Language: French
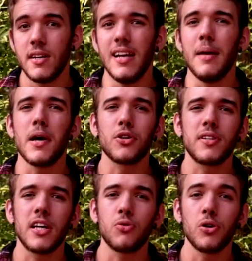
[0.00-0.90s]
Les maîtres
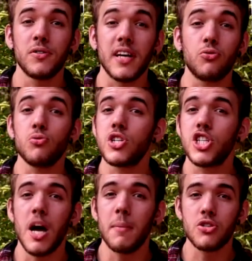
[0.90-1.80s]
tatoueurs ne tatouent
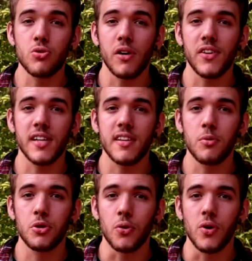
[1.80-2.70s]
jamais sous leur
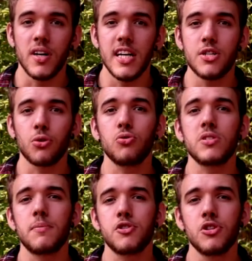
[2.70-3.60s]
véritable nom. Ils ont
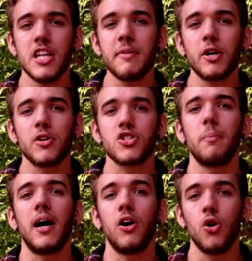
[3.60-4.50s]
tous un pseudonyme commençant par